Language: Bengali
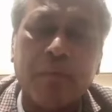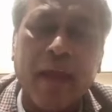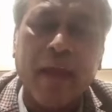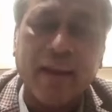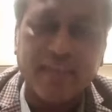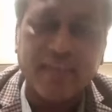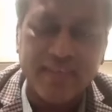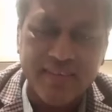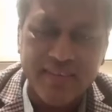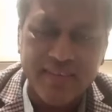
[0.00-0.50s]

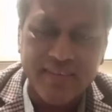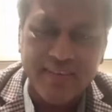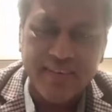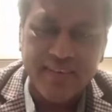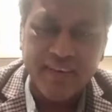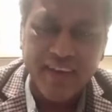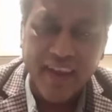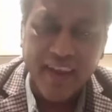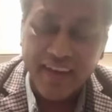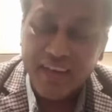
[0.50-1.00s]
প্র্যাকটিস
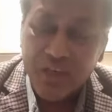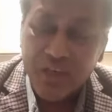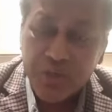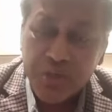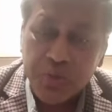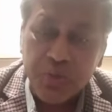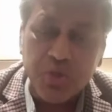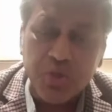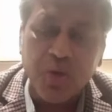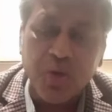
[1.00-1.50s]
এটার
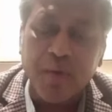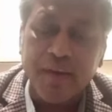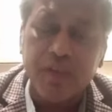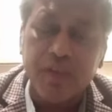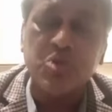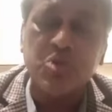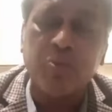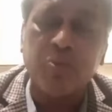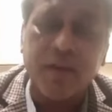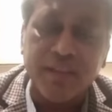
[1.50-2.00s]
জন্য সবাইকে
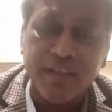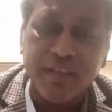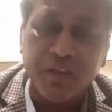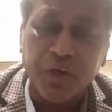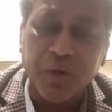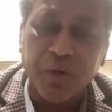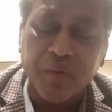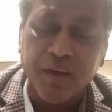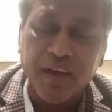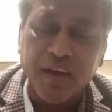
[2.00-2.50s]
সময় দিতে
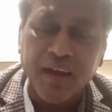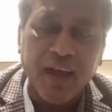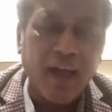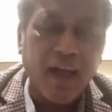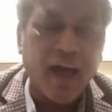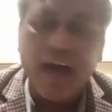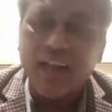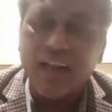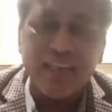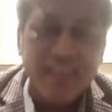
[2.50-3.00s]
হবে
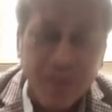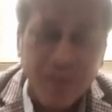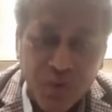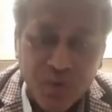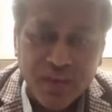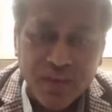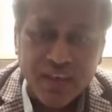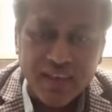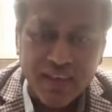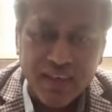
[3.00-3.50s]
আলিশার
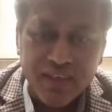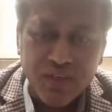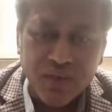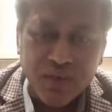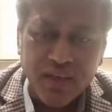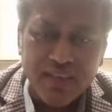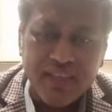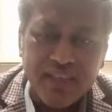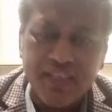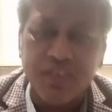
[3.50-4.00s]
গুড ইন্টেনশন
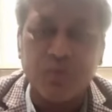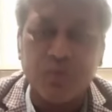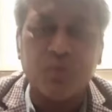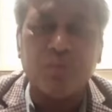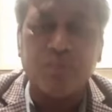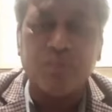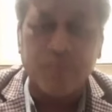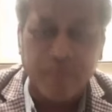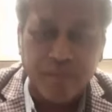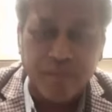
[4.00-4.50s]
আছে সে তো
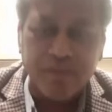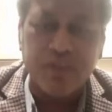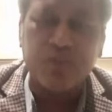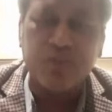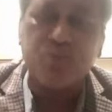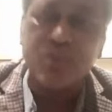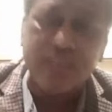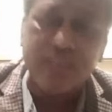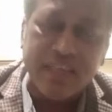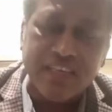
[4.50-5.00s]
সে
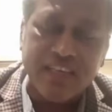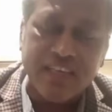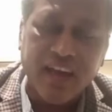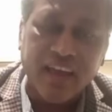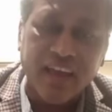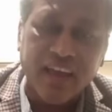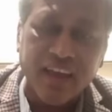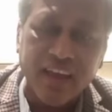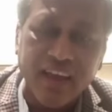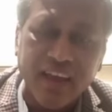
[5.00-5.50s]
তো দিতে
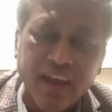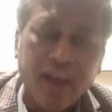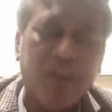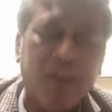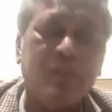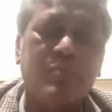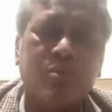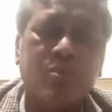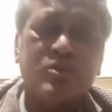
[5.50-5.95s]
চায় রিপন